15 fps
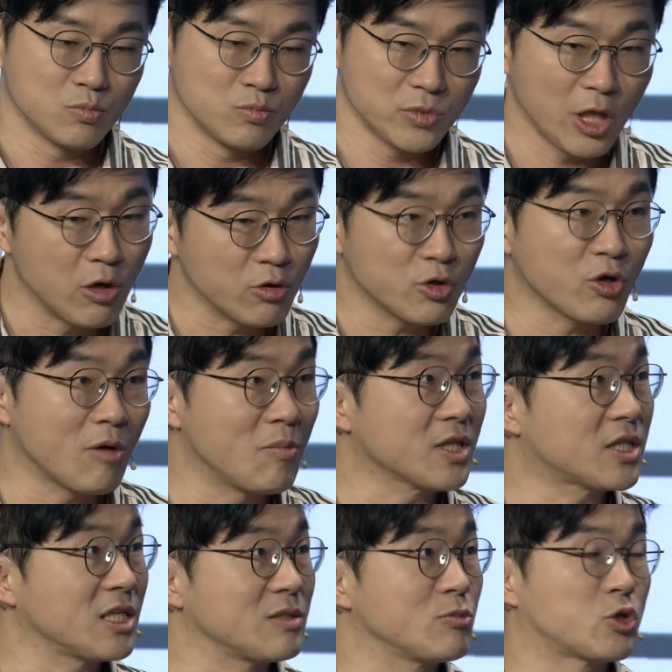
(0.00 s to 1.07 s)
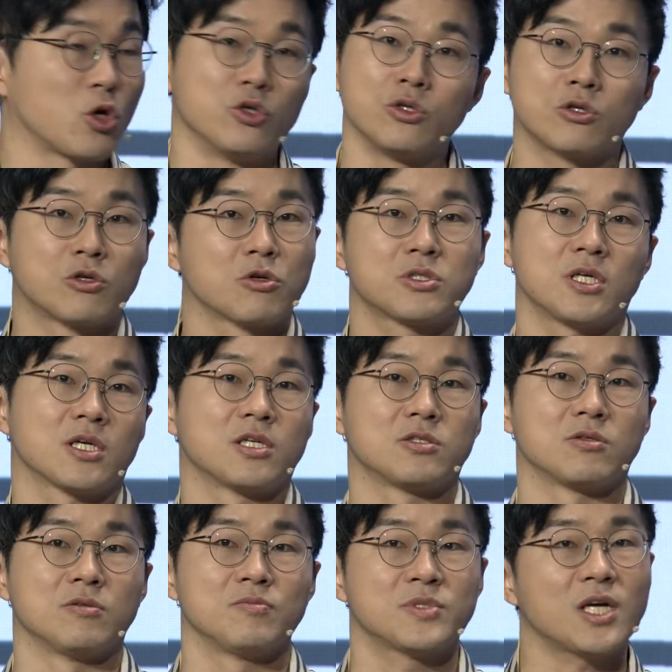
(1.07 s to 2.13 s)
내연기관만 따지면 전혀 그렇지 않겠죠.
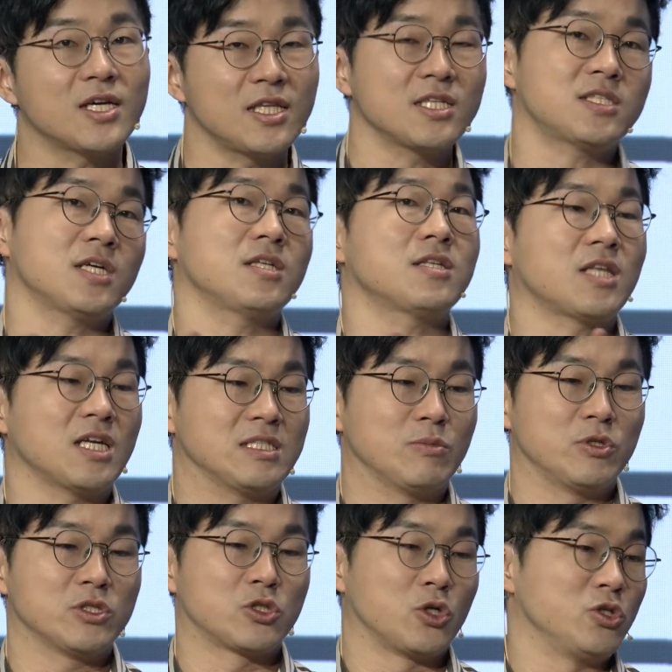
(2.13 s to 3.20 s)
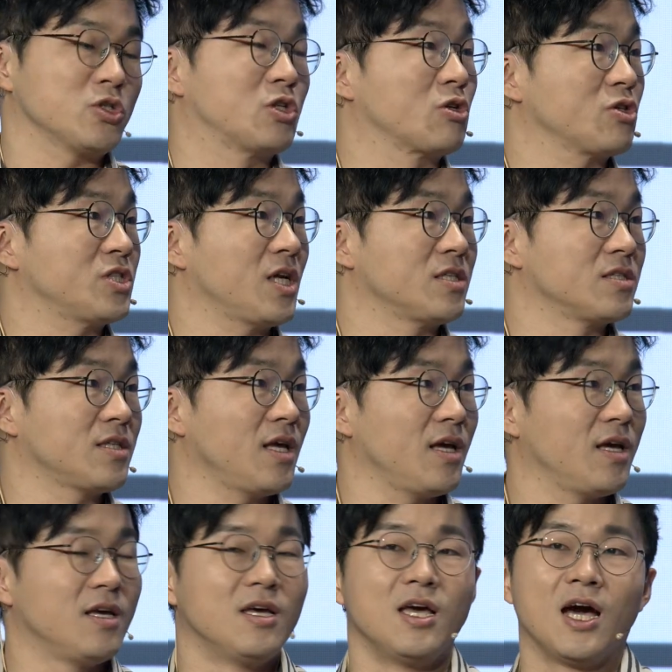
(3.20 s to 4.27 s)
차대 차대 따지면 전혀 그렇지
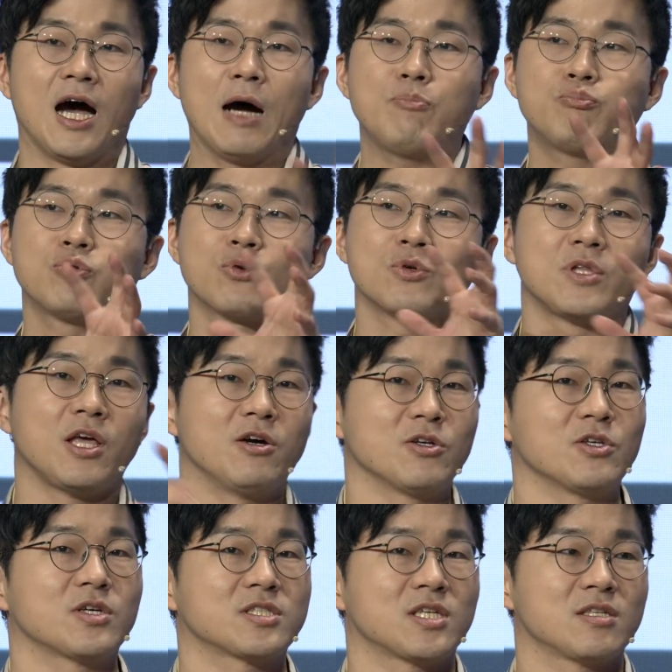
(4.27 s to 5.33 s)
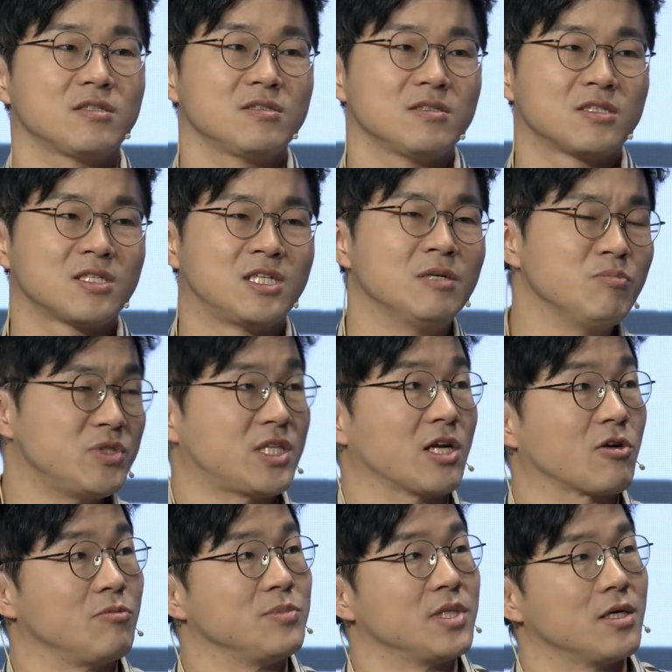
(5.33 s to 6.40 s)
않은데 앞으로 내연기관 차들은 금지될
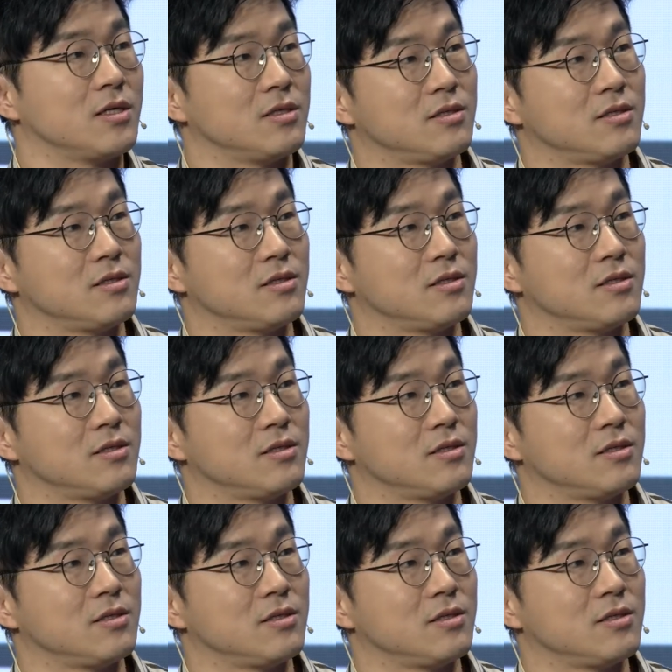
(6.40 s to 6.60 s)
겁니다.